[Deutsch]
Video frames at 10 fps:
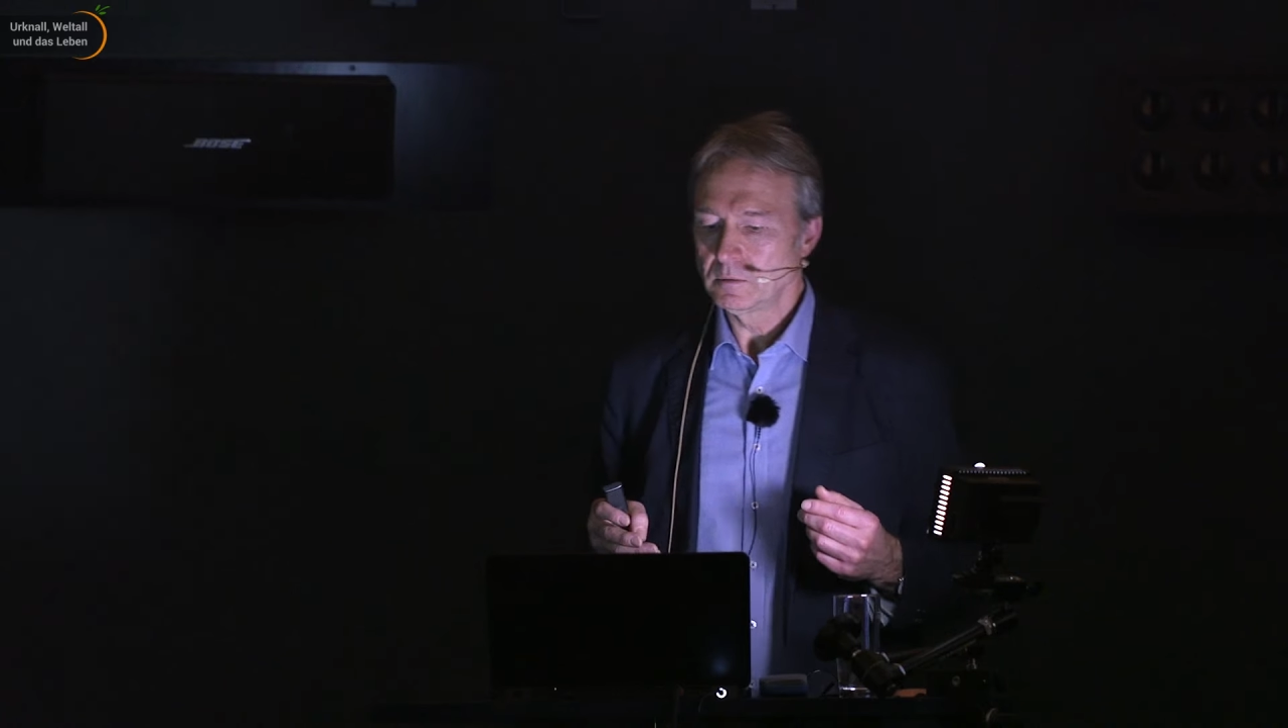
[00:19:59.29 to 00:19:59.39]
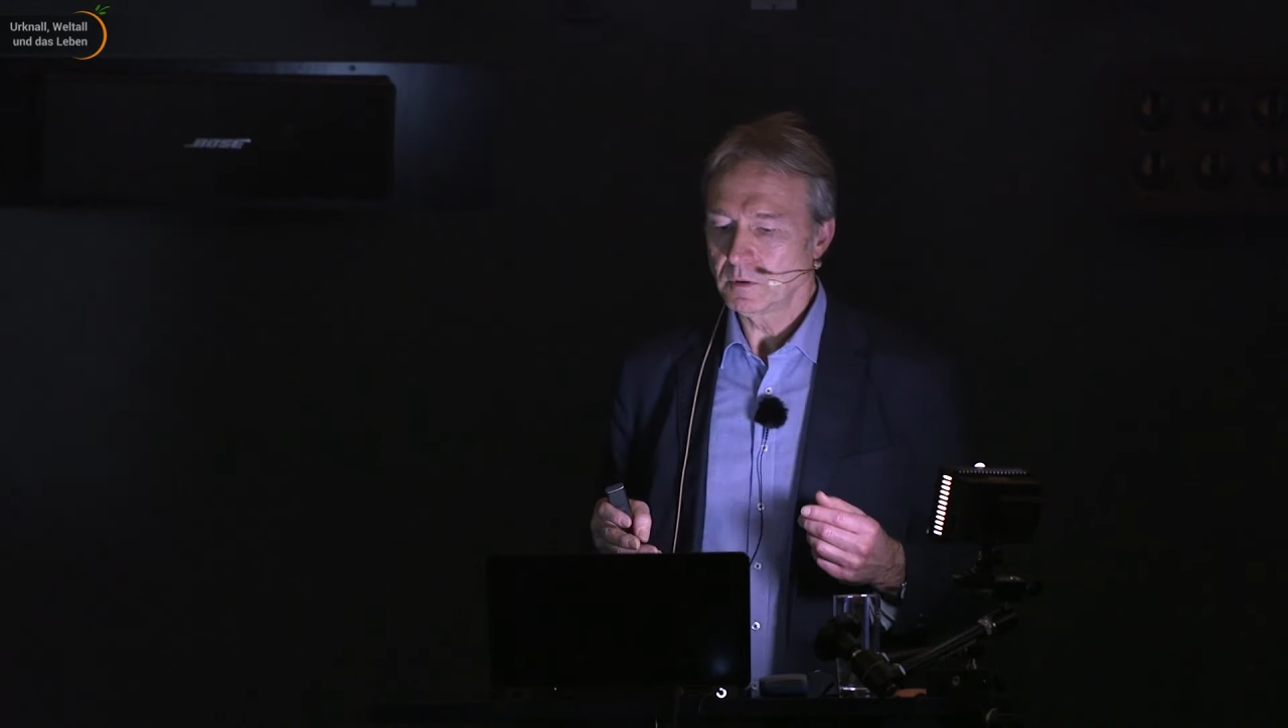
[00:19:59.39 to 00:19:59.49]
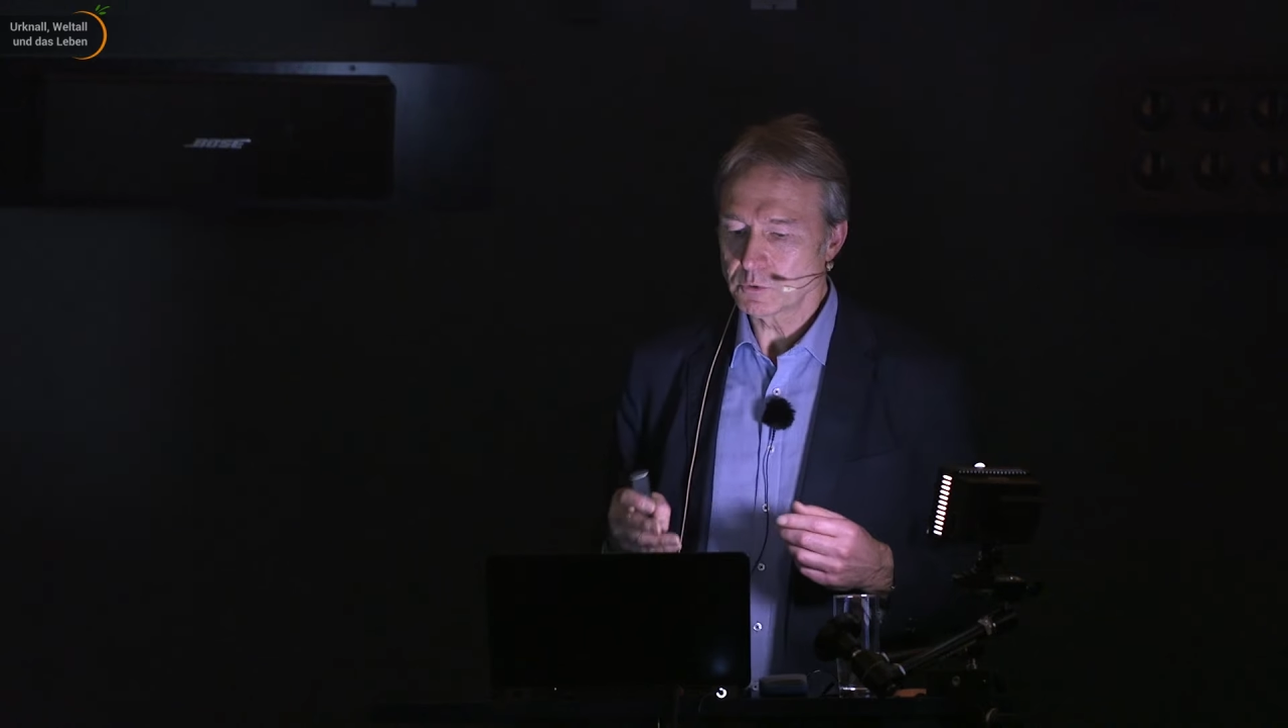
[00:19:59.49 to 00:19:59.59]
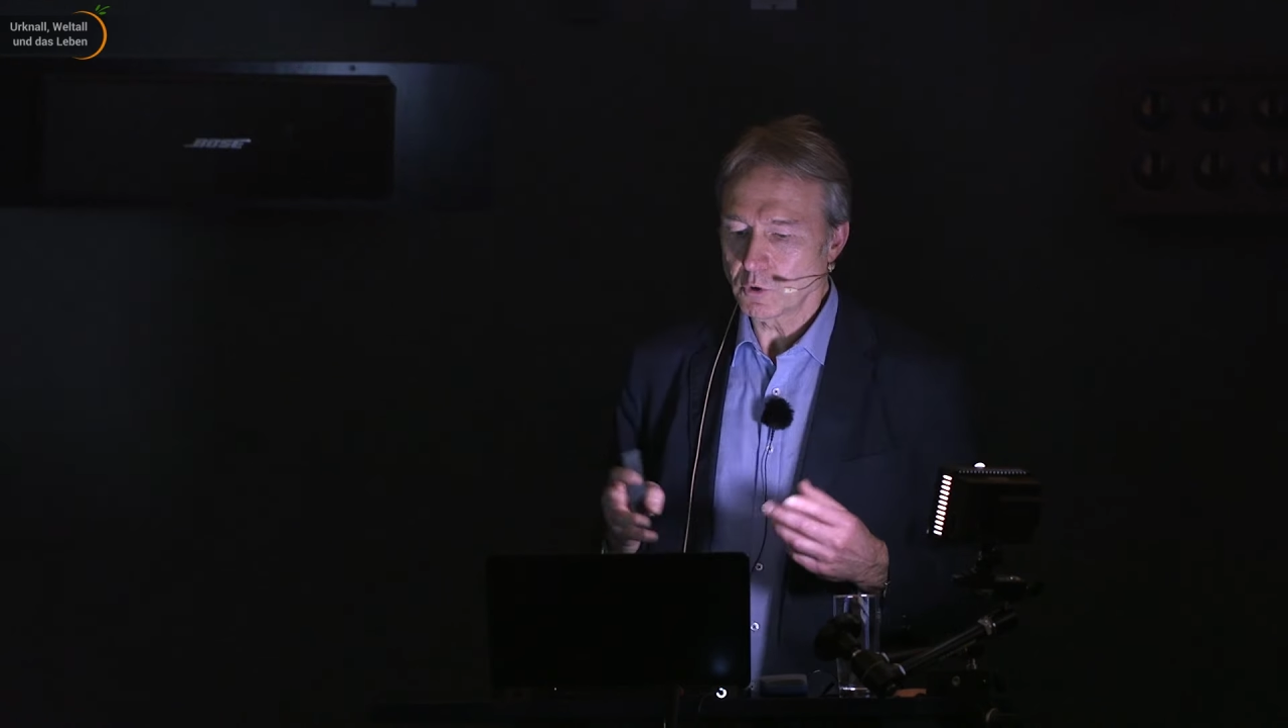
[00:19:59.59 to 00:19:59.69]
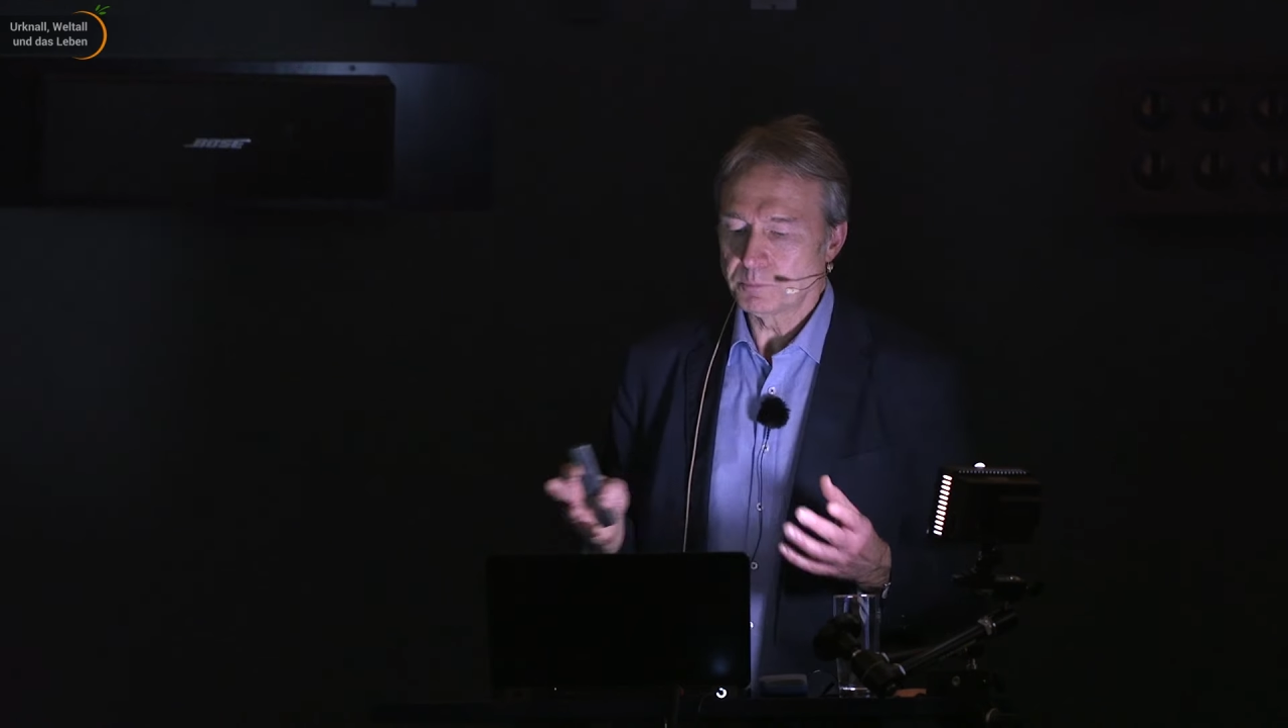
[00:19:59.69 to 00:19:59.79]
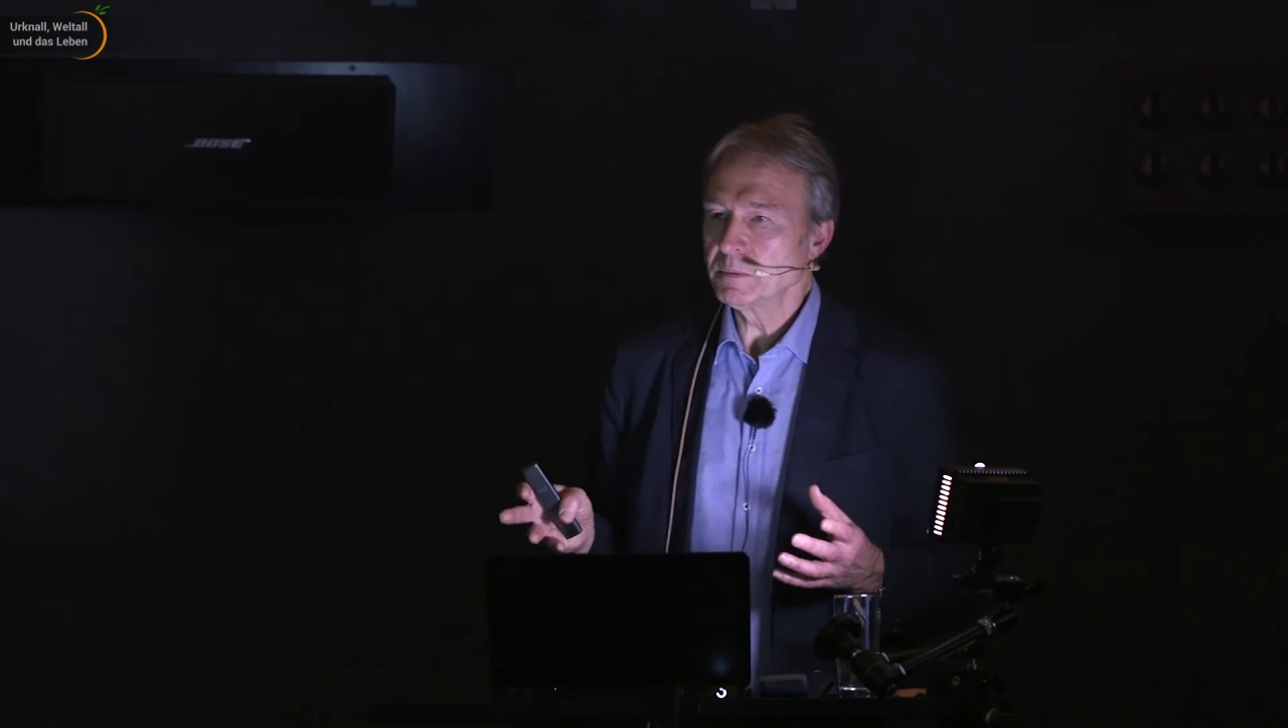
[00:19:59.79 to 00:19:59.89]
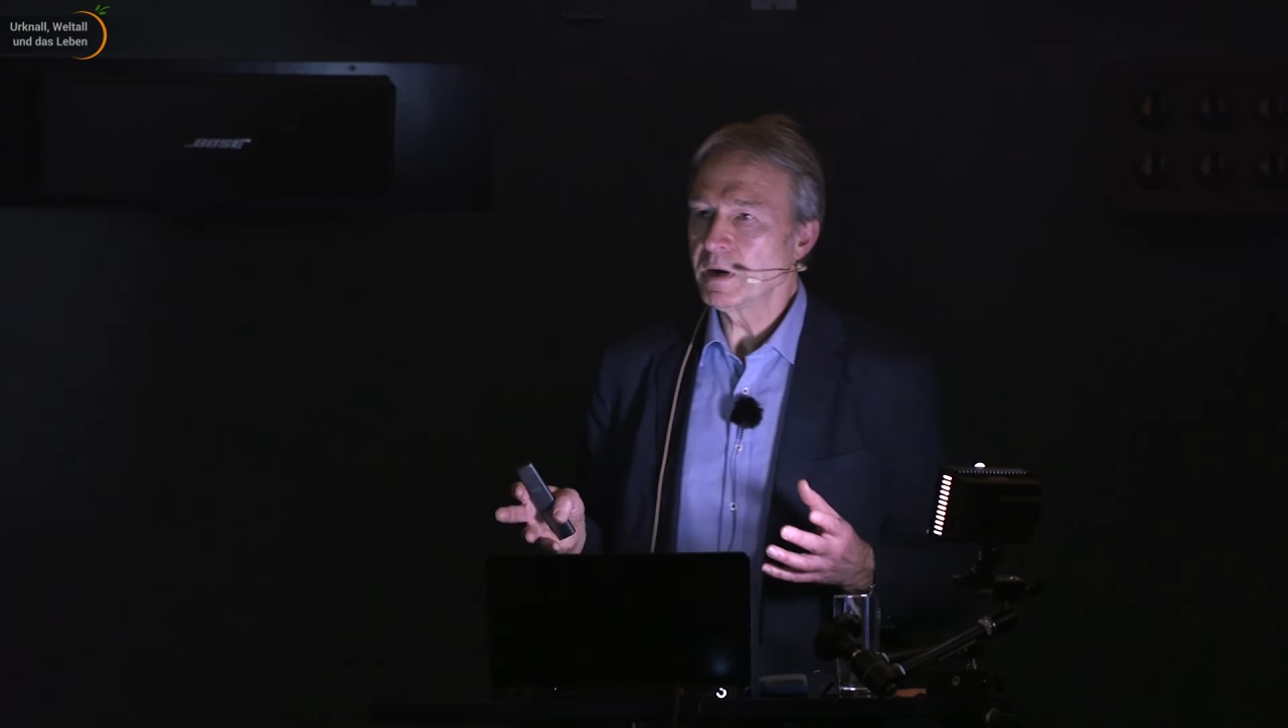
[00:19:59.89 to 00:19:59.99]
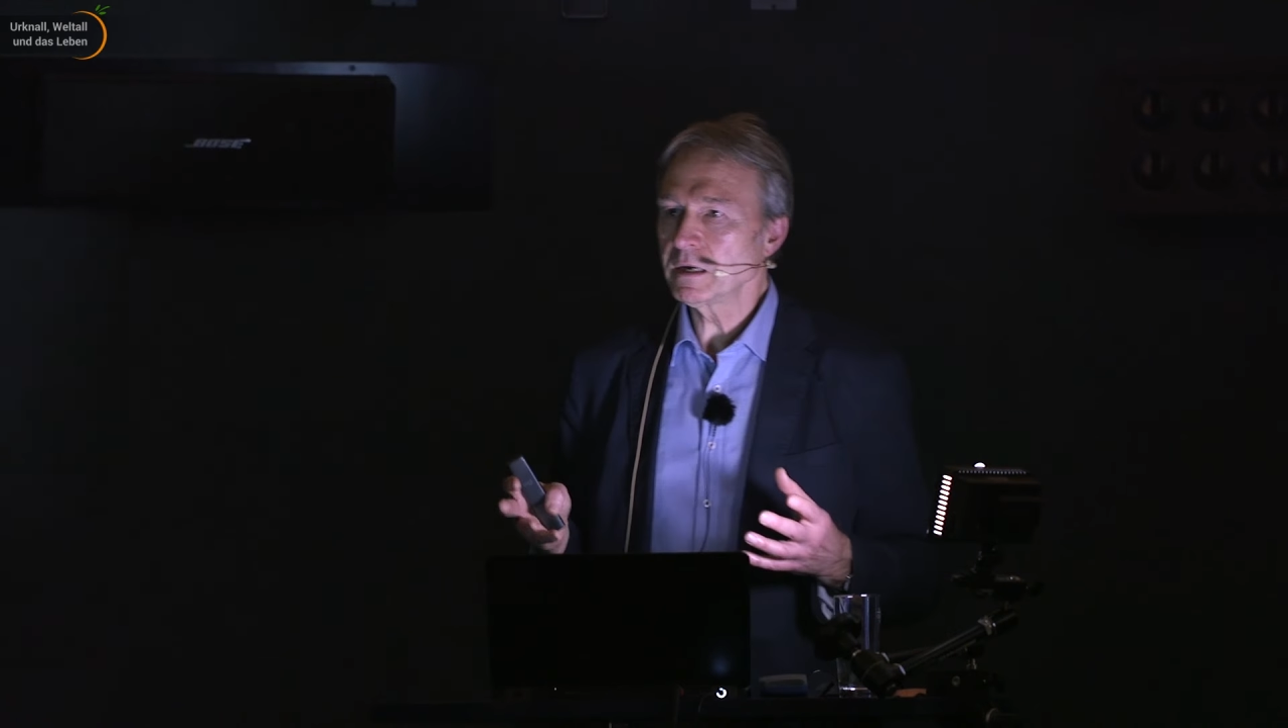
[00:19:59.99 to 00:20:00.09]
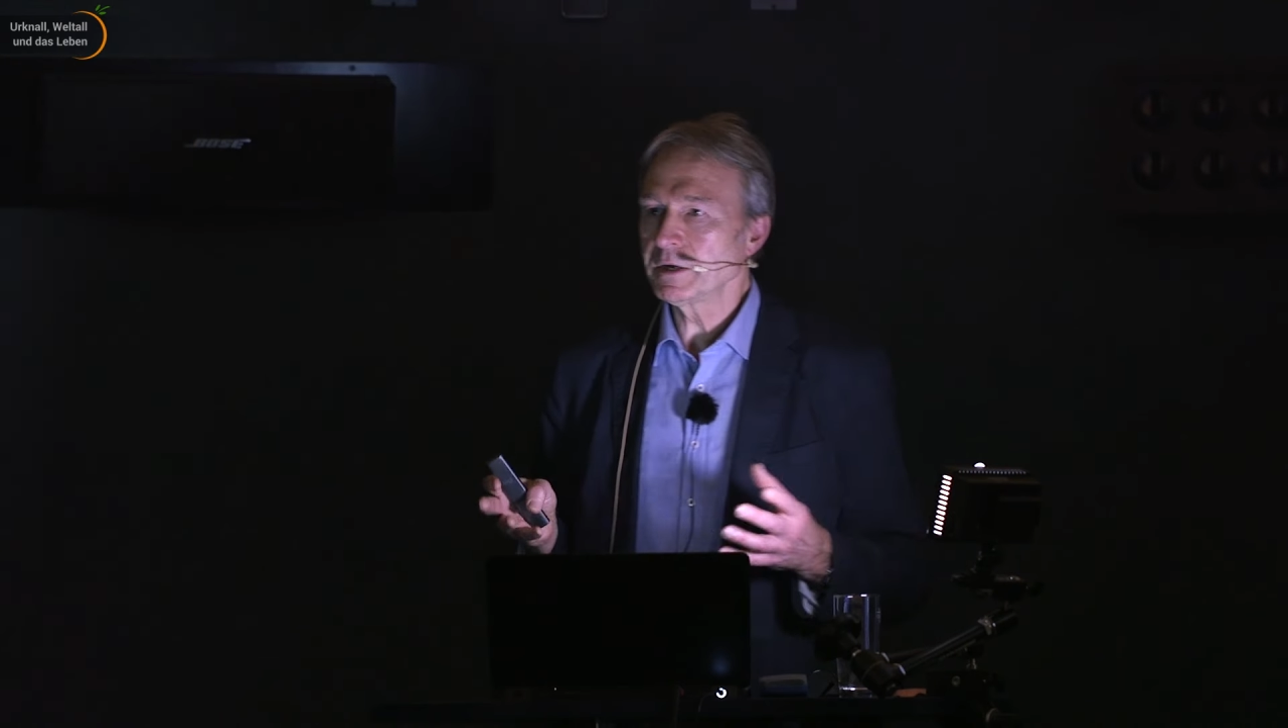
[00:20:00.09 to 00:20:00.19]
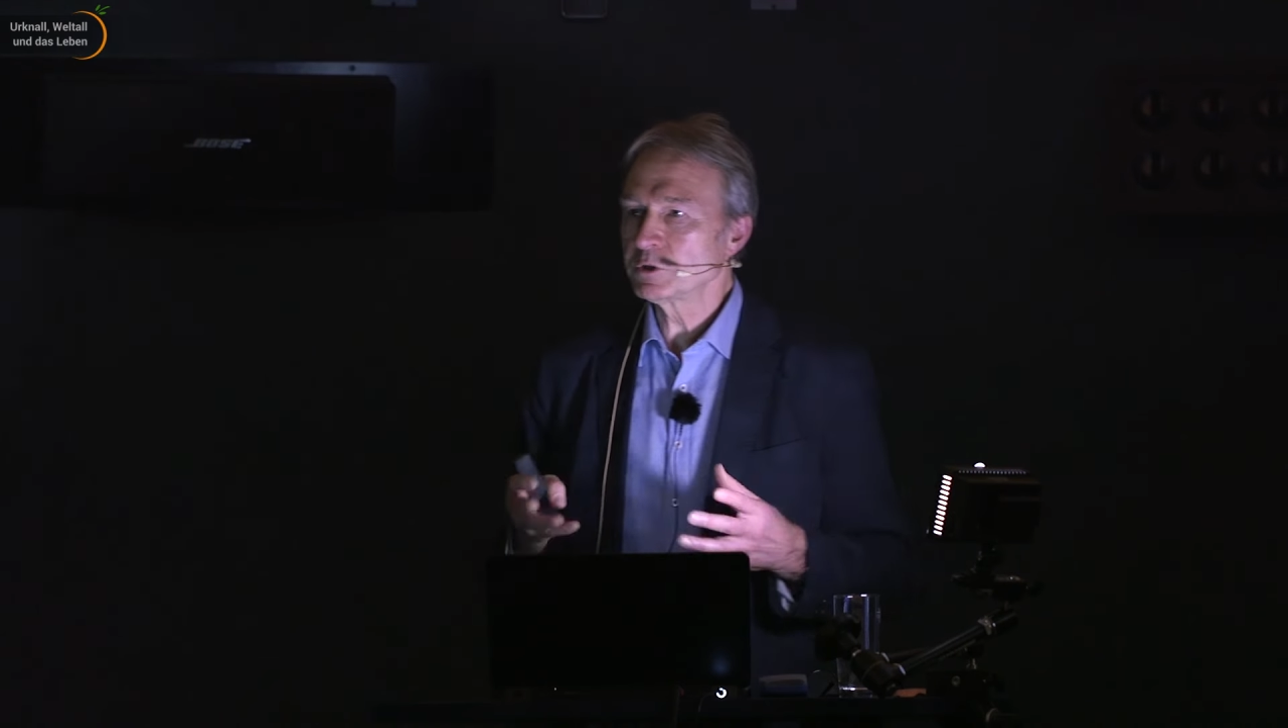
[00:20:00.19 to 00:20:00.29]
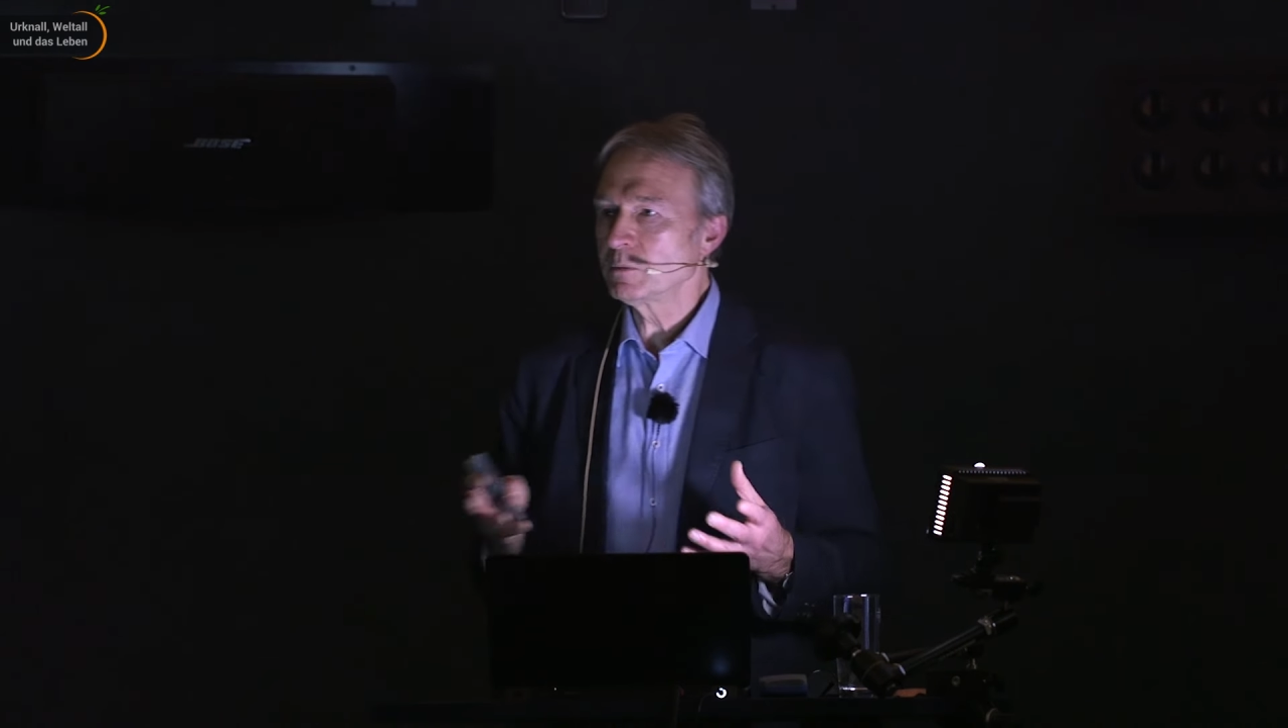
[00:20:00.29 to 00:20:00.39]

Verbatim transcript: Also optimal eigentlich